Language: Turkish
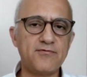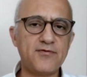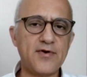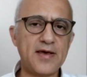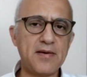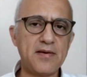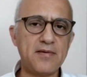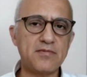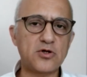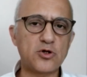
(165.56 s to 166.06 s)

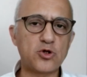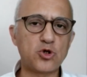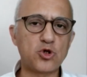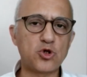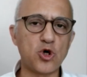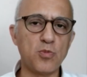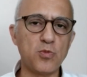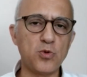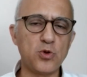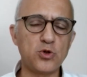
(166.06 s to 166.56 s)
Ve
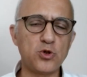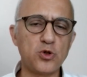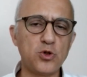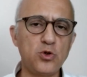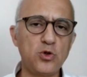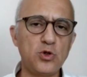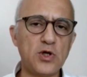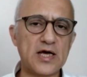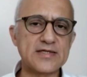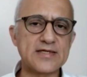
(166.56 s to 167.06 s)

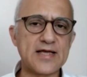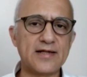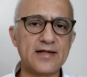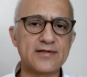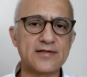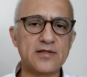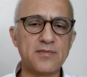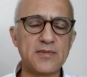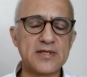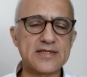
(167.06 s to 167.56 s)
kömürün
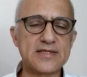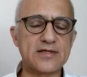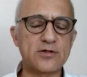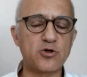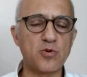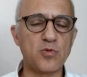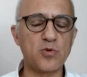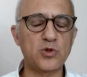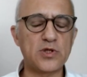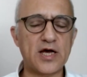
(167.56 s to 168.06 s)

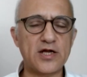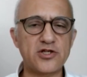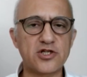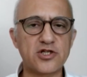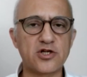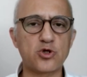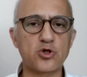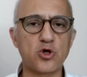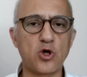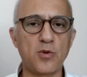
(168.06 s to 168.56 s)
azaltılması, kömürden
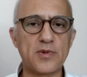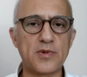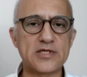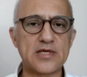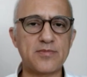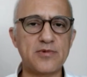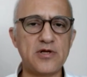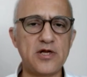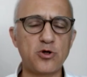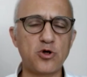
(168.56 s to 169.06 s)
çıkış
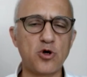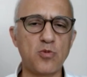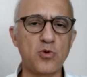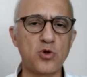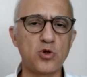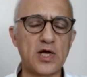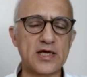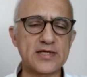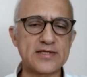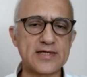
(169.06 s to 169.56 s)
olmasa bile
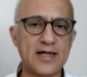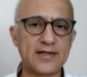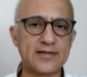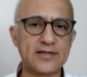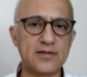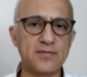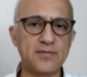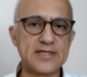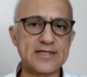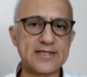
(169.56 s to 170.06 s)
kömürün
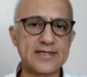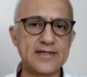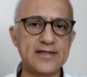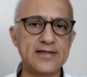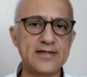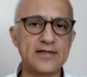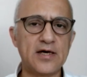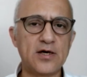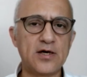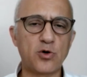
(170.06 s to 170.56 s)

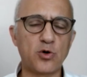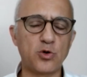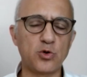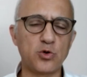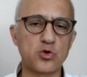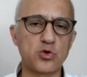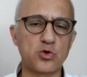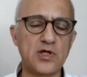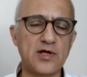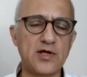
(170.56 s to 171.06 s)
azaltılması
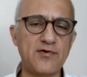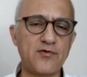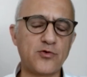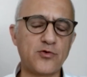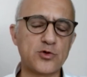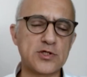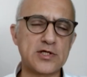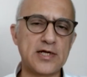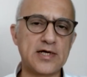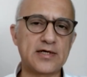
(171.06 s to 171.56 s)
konusunda ve
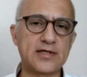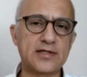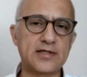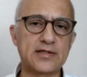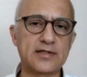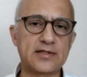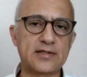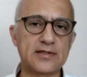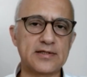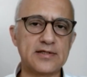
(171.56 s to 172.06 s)
fosil yakıt
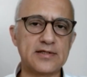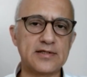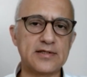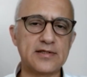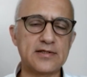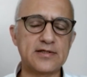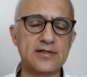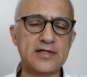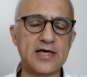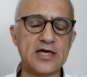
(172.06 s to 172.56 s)

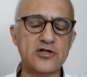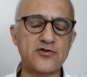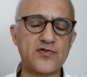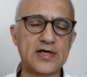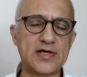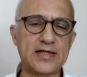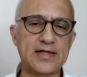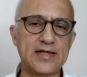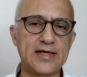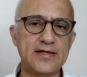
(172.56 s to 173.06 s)
e,
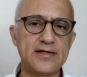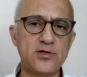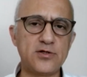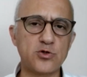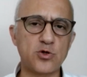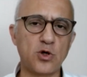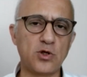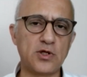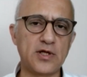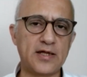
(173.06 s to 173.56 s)
teşviklerinin
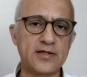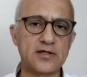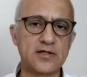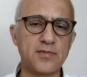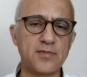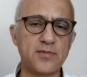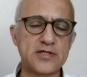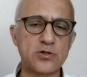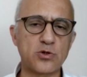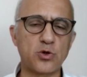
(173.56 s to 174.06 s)

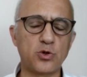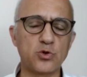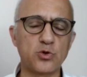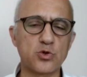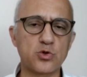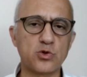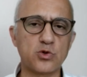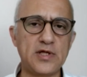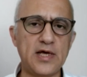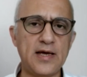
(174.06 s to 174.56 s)
sonlandırılması
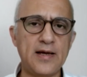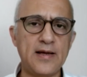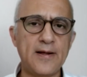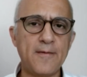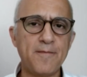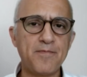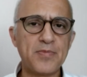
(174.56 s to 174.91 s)
konusunda